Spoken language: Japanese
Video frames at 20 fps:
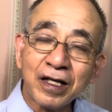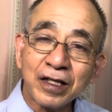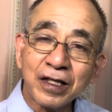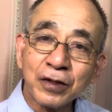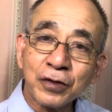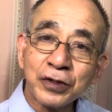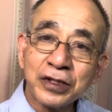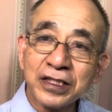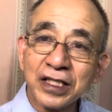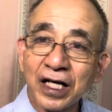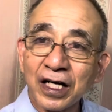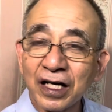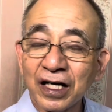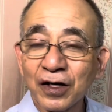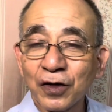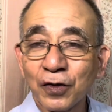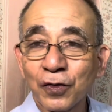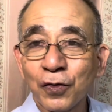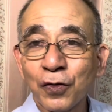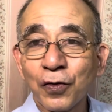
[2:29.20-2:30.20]
ロシア
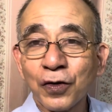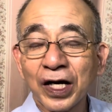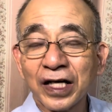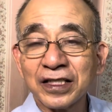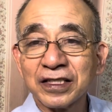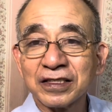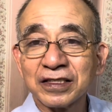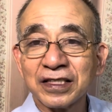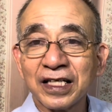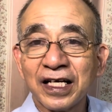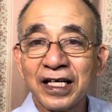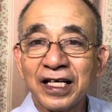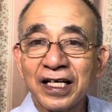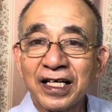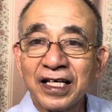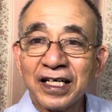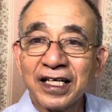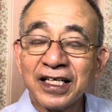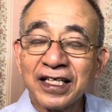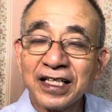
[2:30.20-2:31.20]
崩壊ですね、
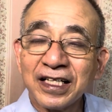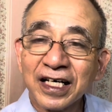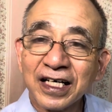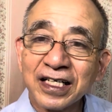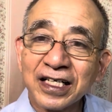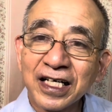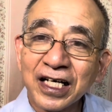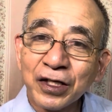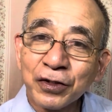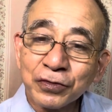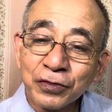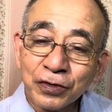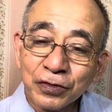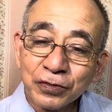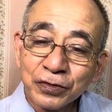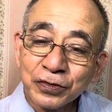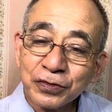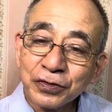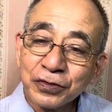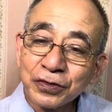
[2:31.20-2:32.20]
えー、なかなかこの
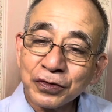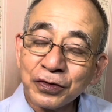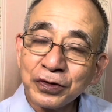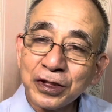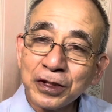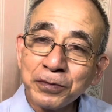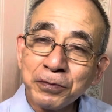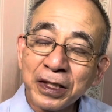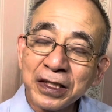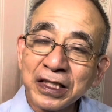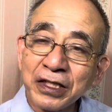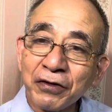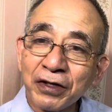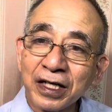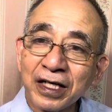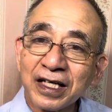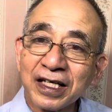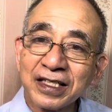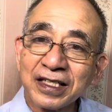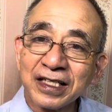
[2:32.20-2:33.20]
軍事面で
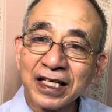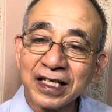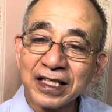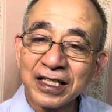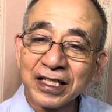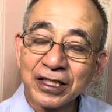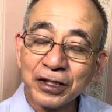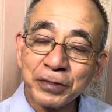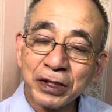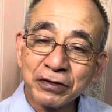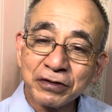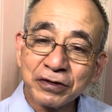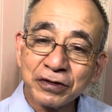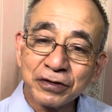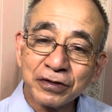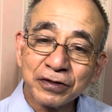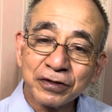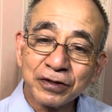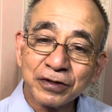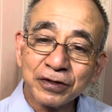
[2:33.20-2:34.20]
はなかなかうま
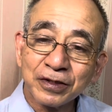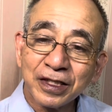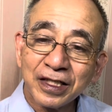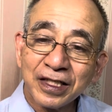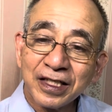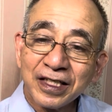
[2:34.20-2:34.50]
く、